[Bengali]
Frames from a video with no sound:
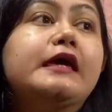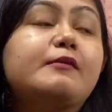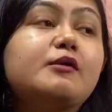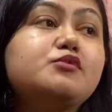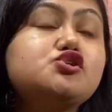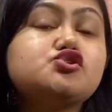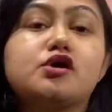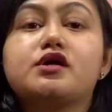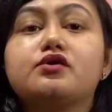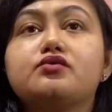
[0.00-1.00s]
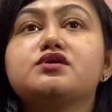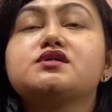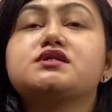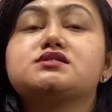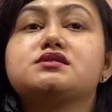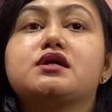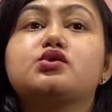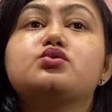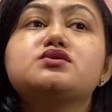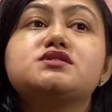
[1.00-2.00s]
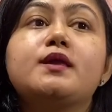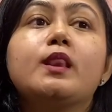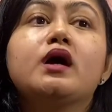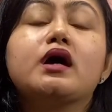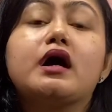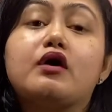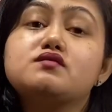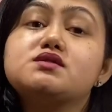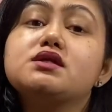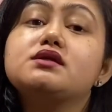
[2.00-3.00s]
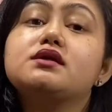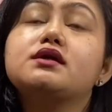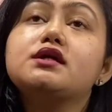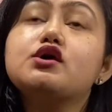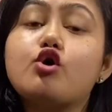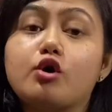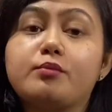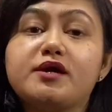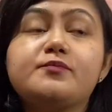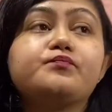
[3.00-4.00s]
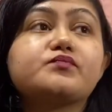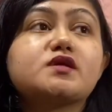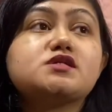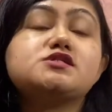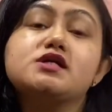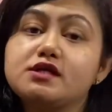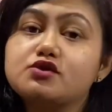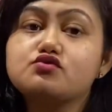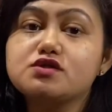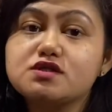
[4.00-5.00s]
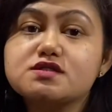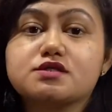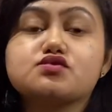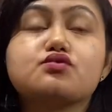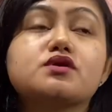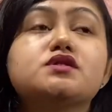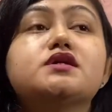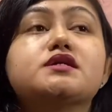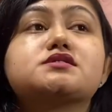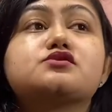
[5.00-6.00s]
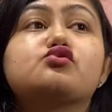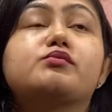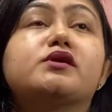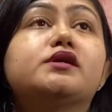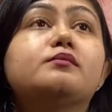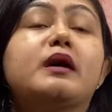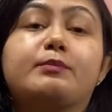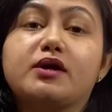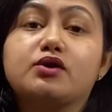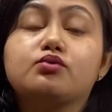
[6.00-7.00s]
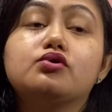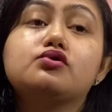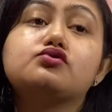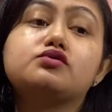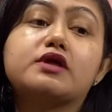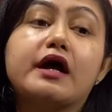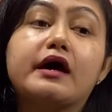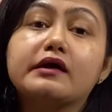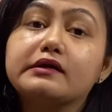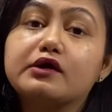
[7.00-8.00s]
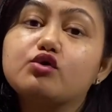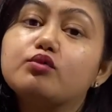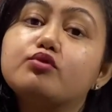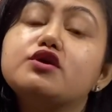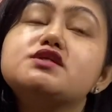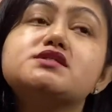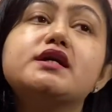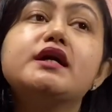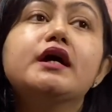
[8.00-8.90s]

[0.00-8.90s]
এবার বিষয়টা হয়ে যাচ্ছে দেখো যে কাউন্সিলিংয়ে কি হবে সেটা নিয়ে একটু ডিসকাস করে দিই আজকে তোমাদের ব্যাপারগুলো তো তার আগে দেখো বলি যে